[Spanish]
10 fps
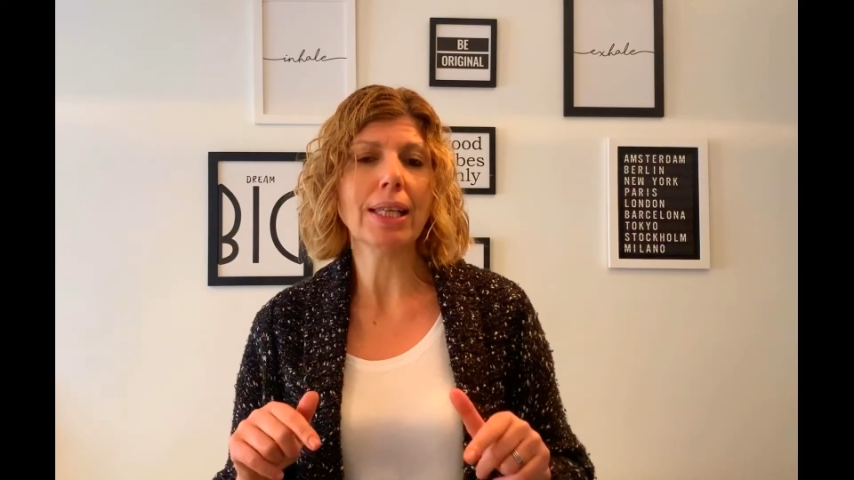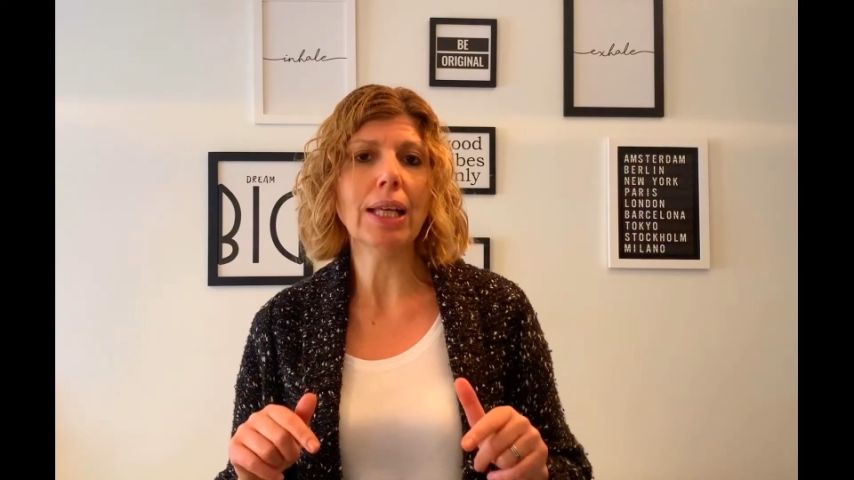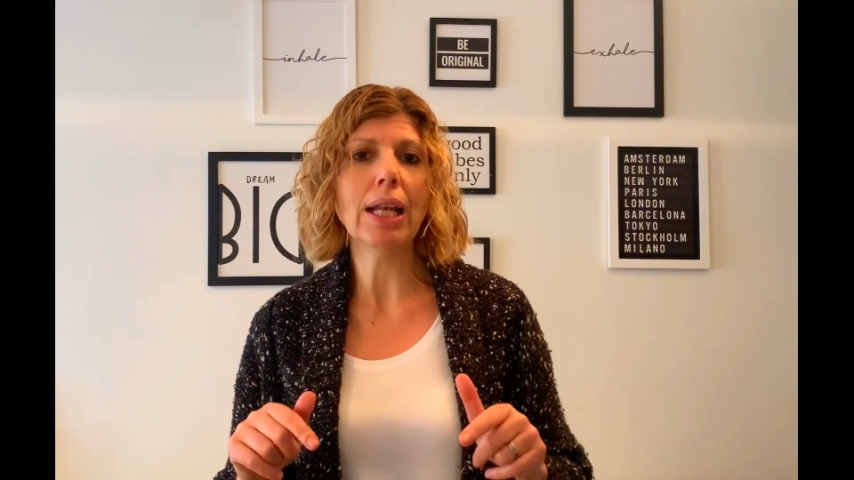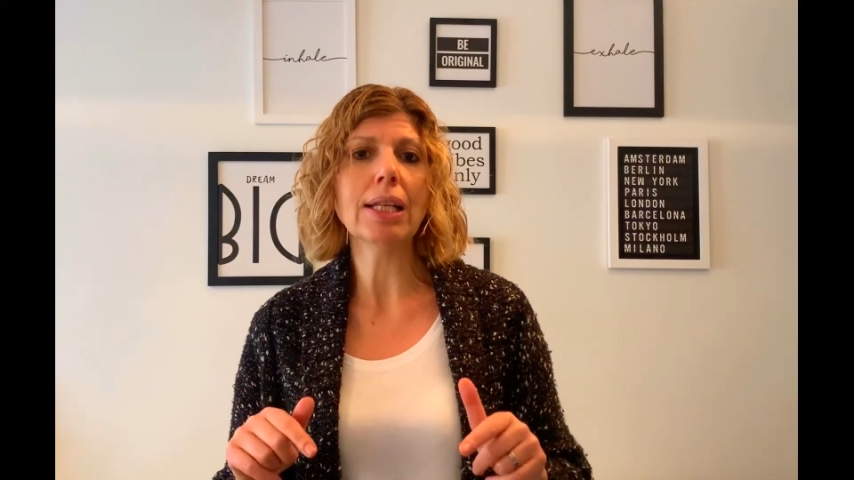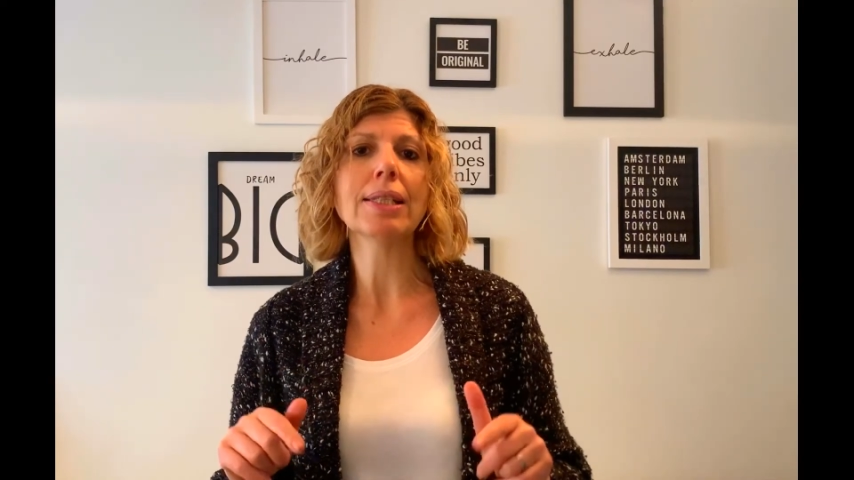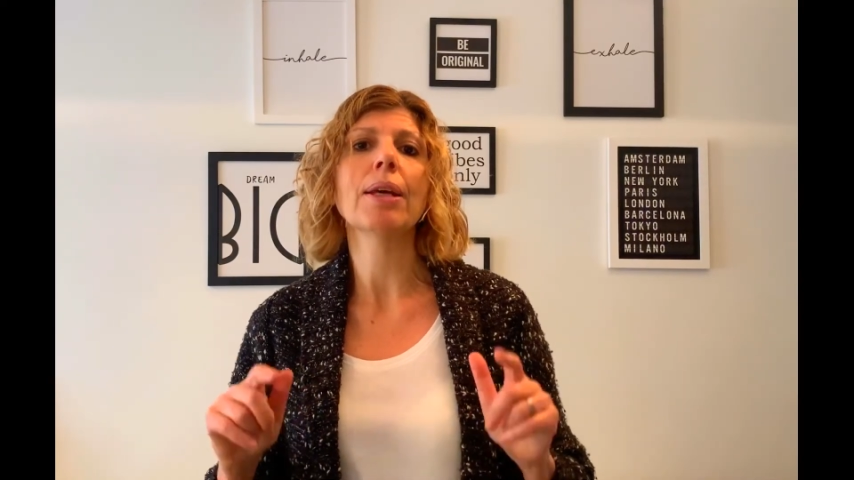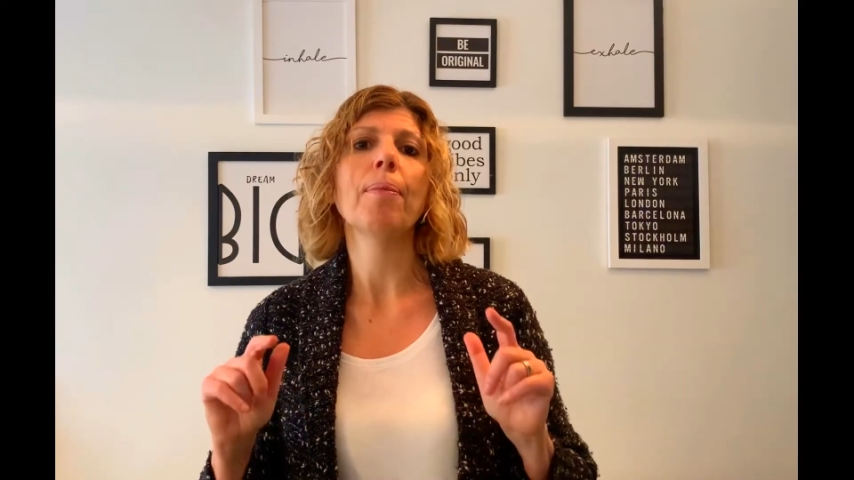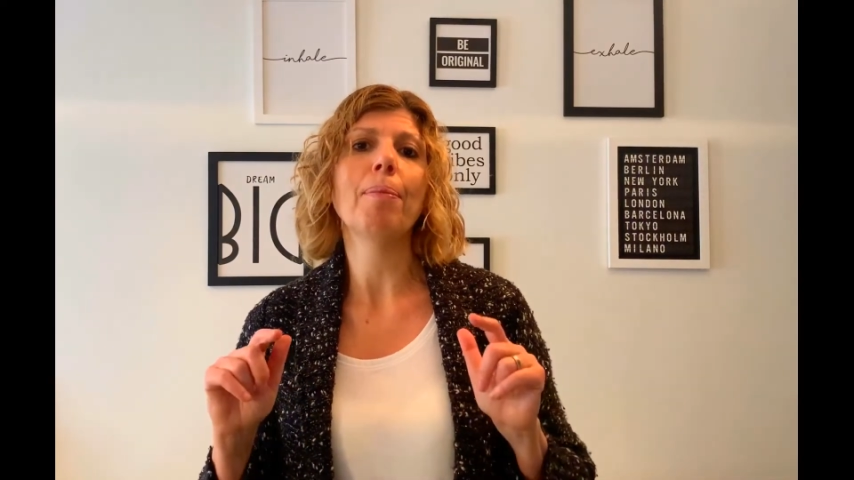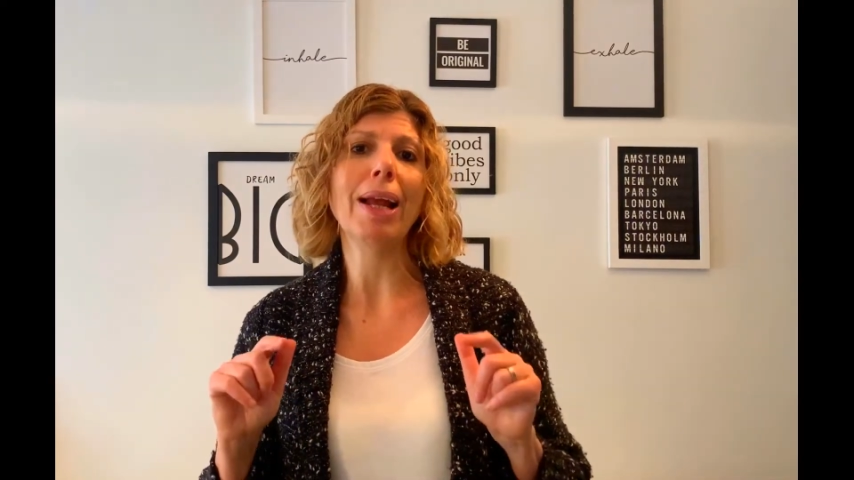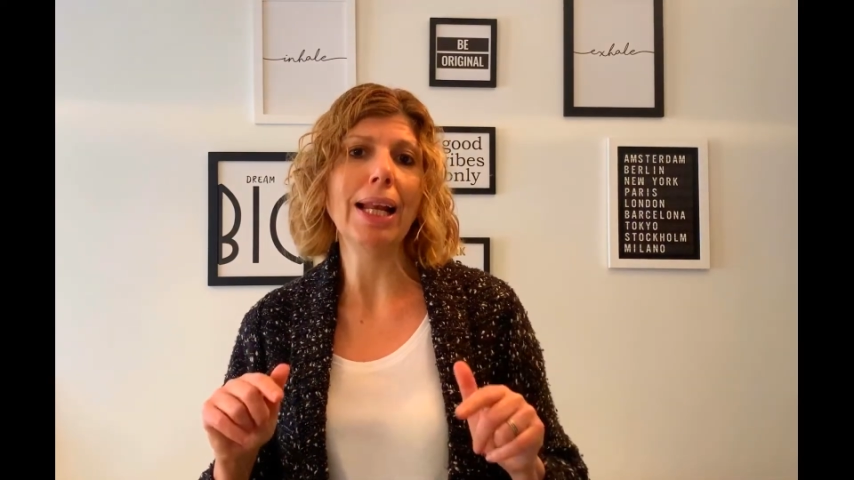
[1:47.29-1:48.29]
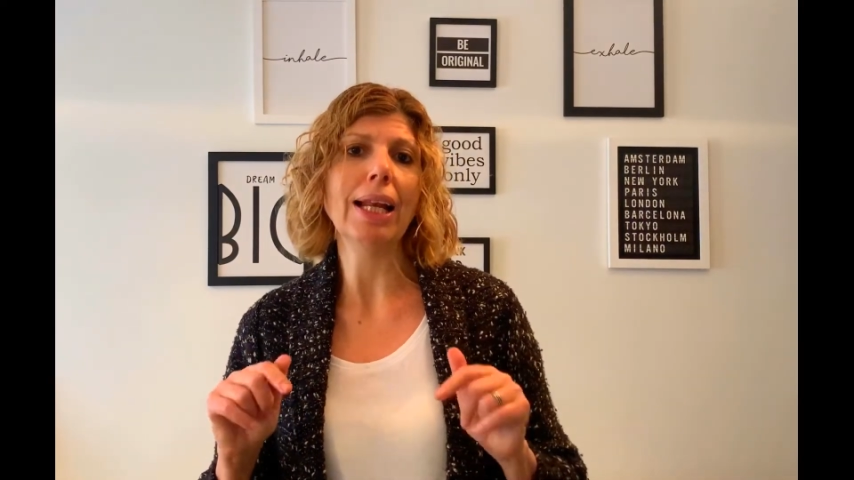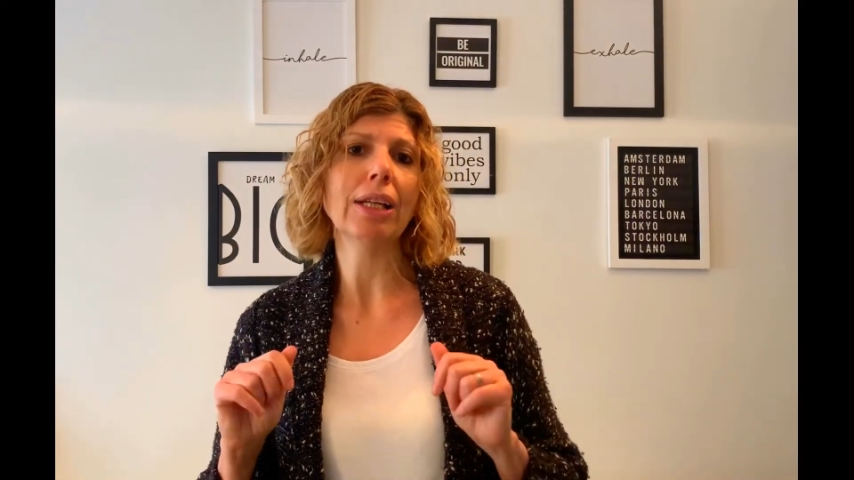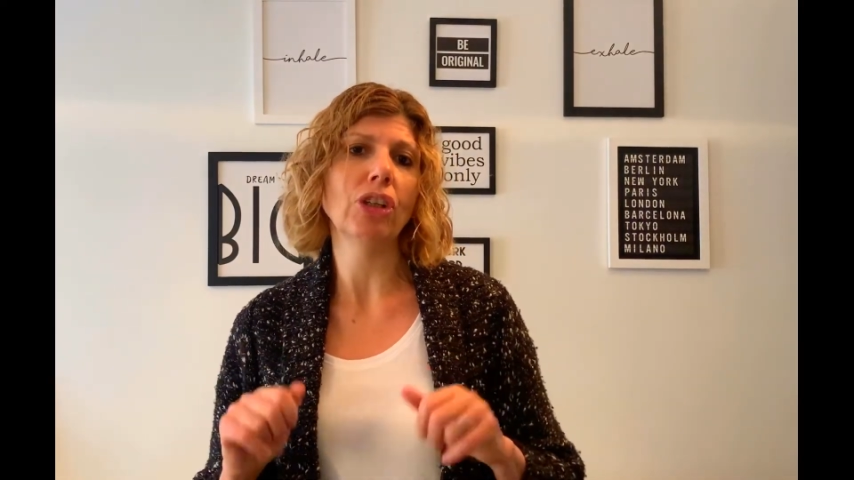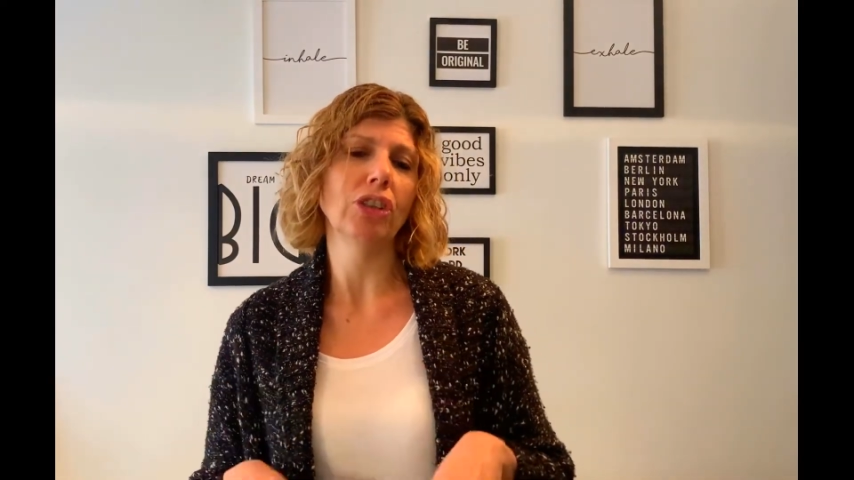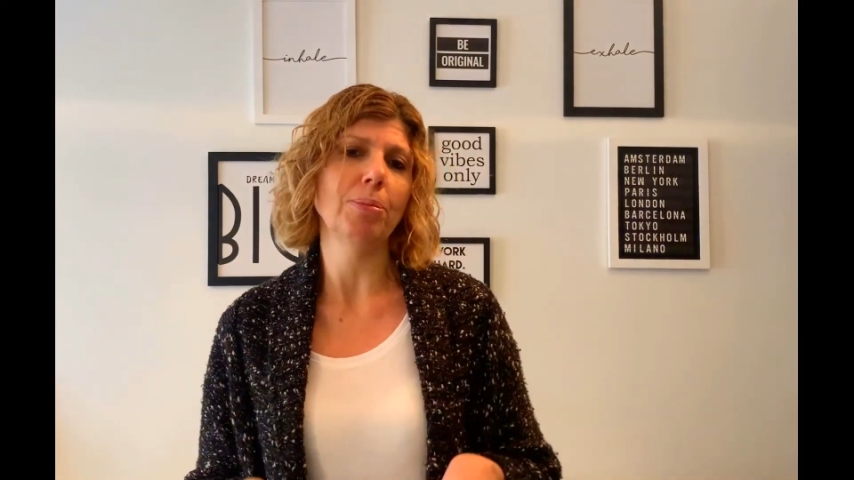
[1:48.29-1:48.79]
Skills by Learning on